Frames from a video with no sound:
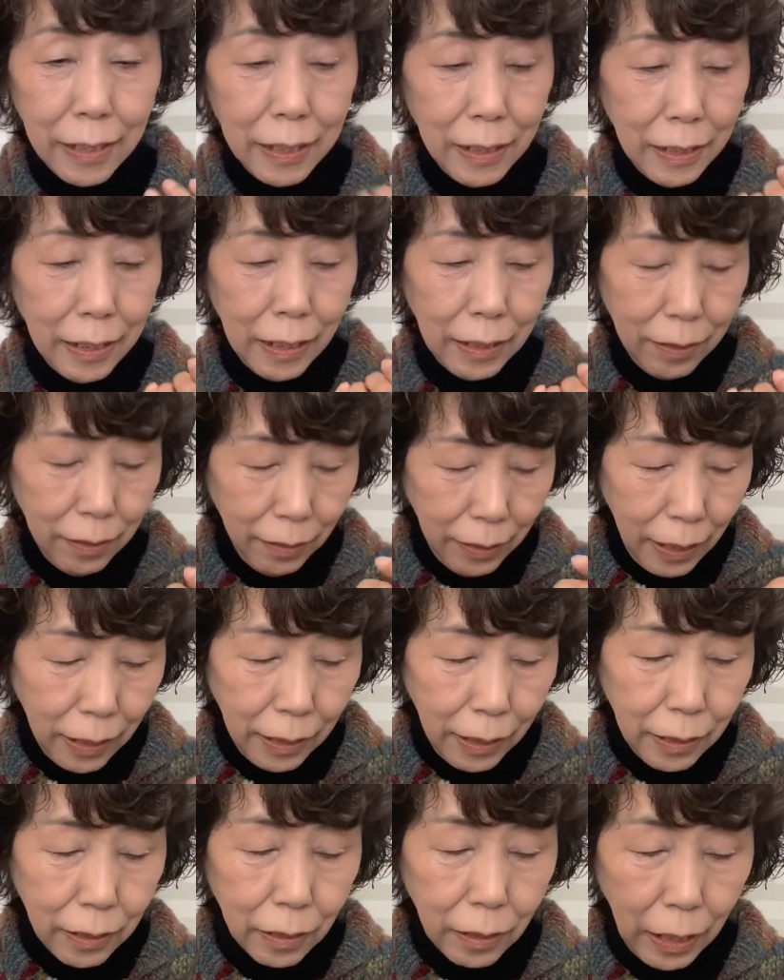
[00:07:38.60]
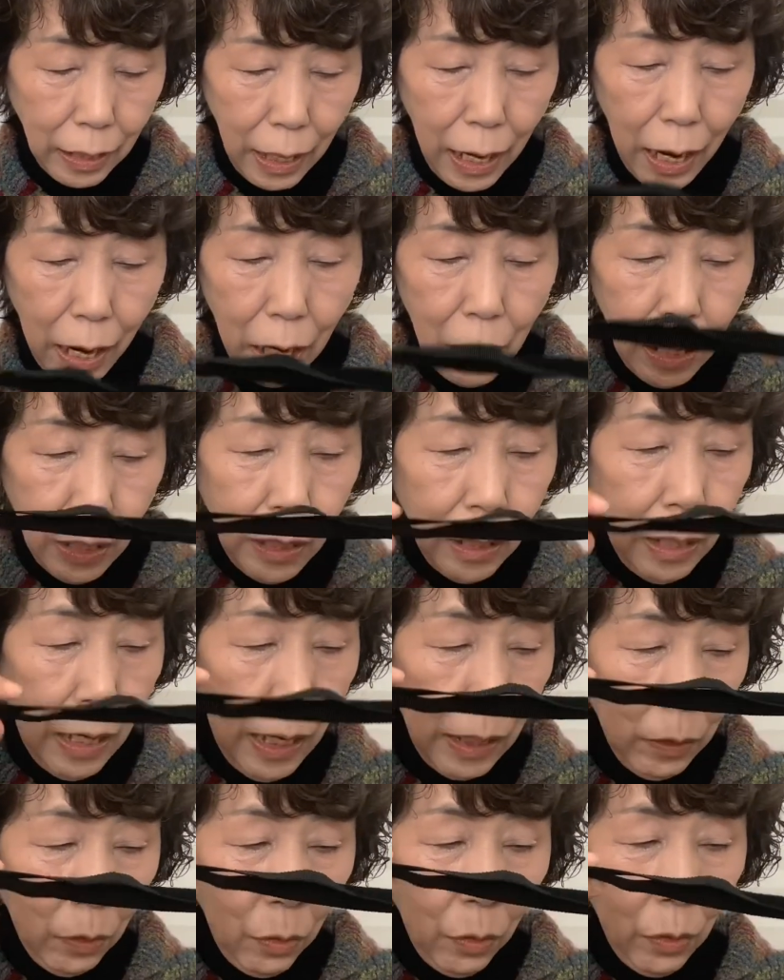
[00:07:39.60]
チですね。ですから
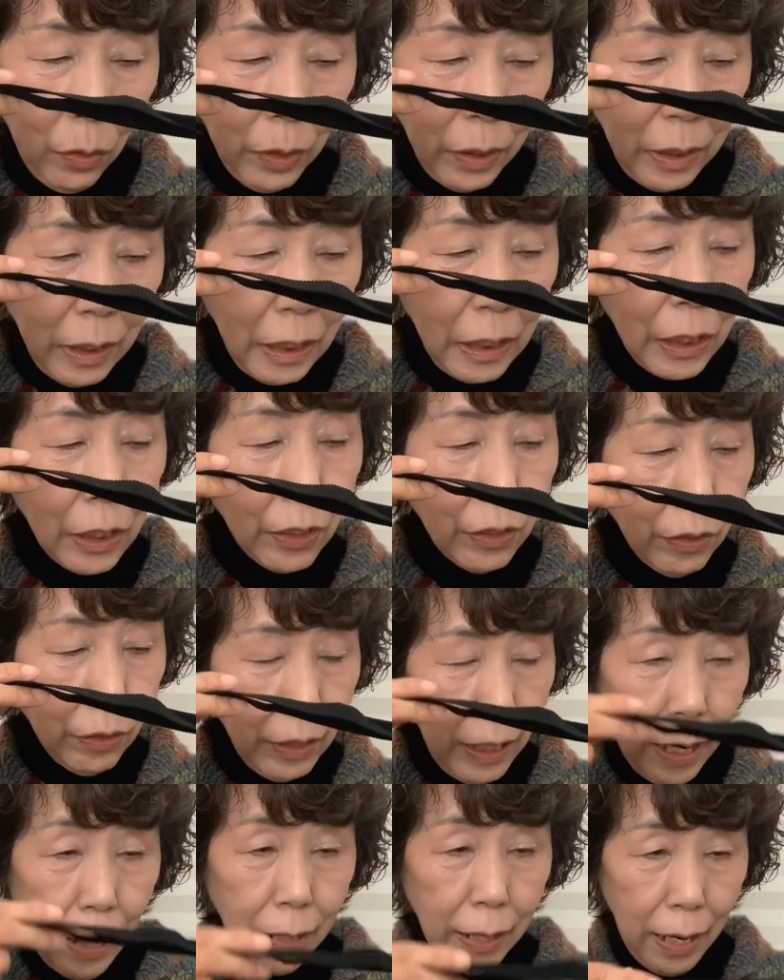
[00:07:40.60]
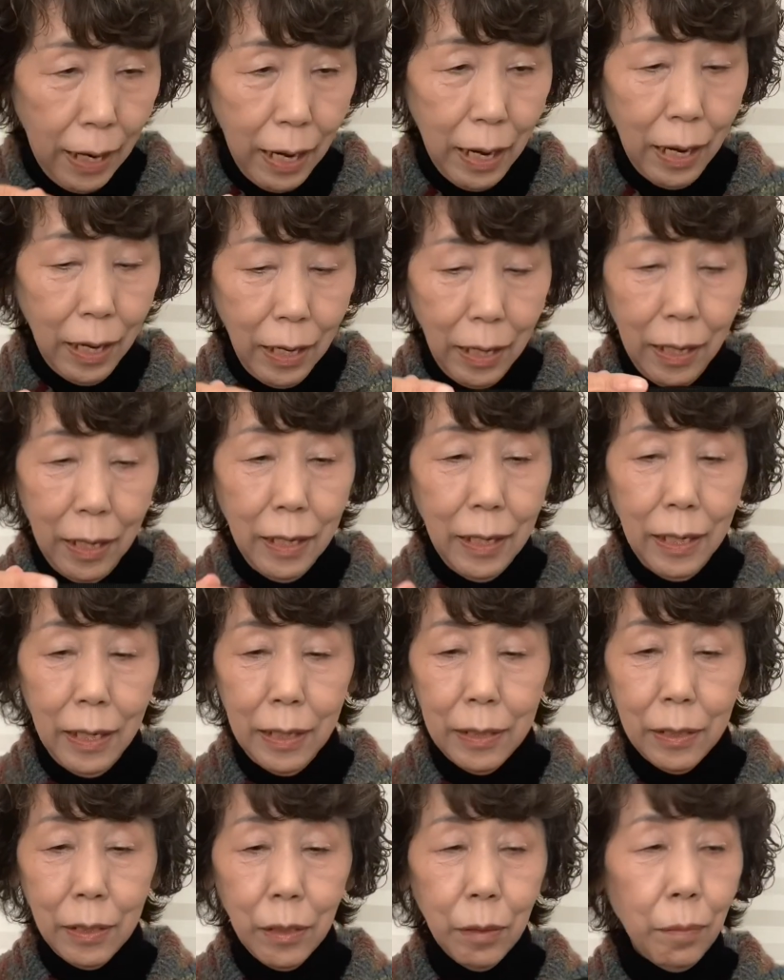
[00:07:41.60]
あのティッシュやら
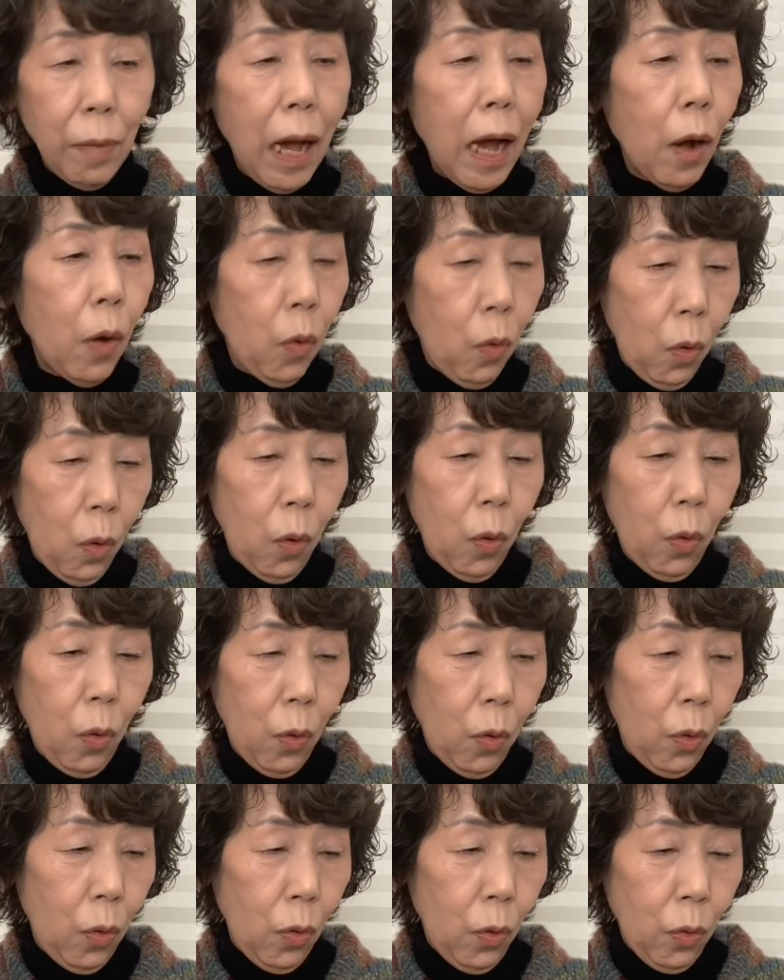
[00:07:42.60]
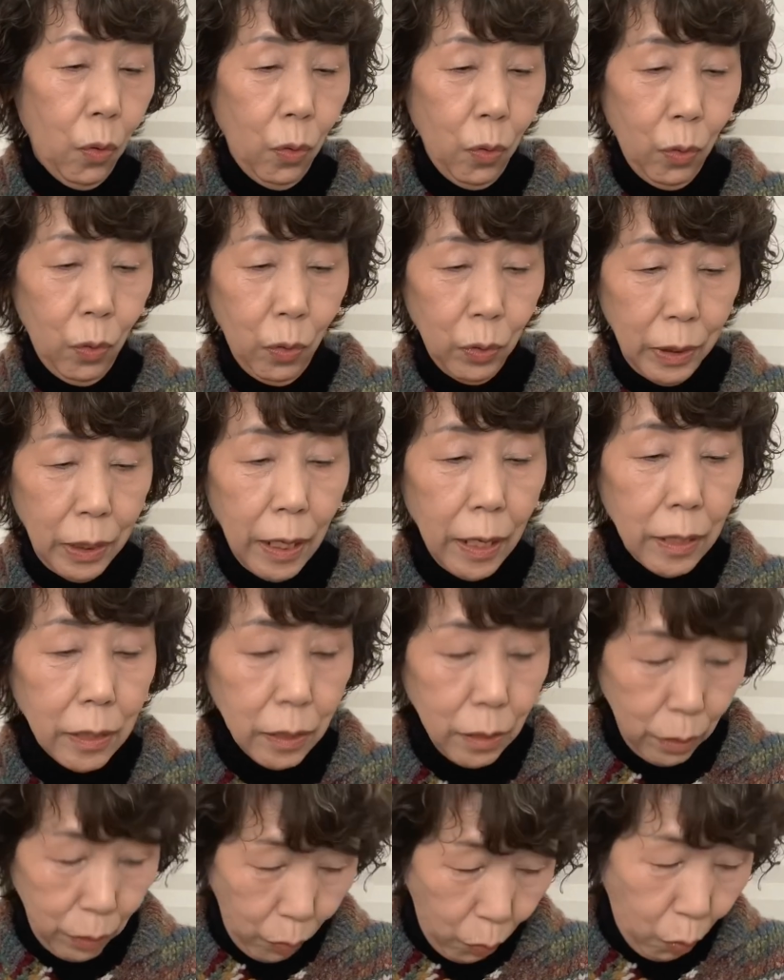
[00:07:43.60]
スマホ、手
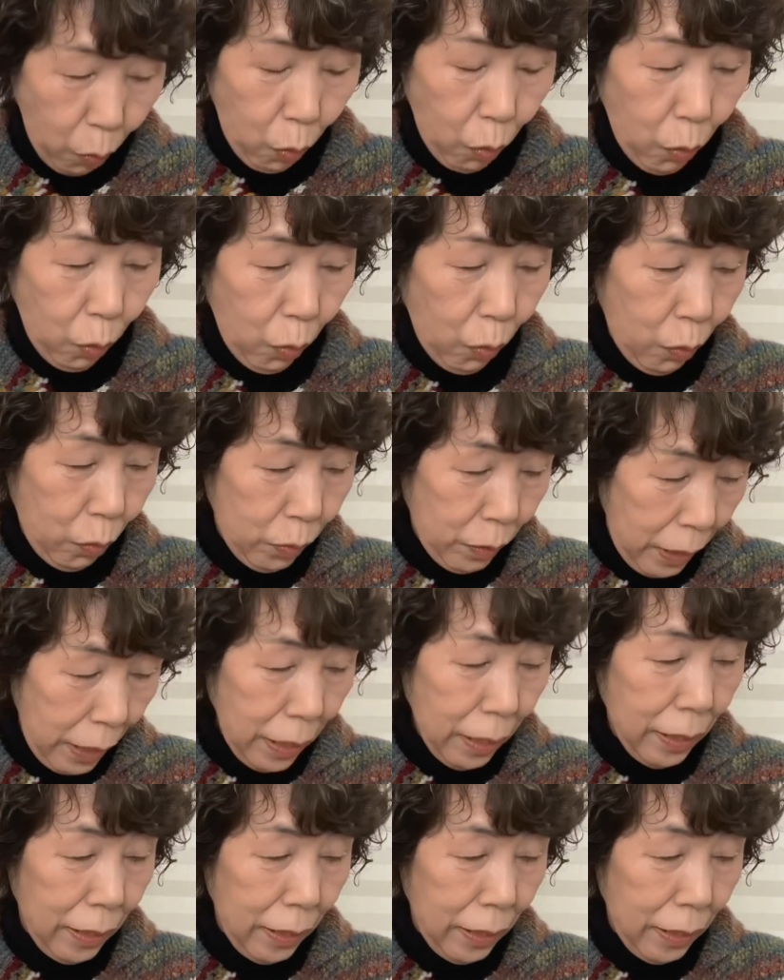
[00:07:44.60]
帳ね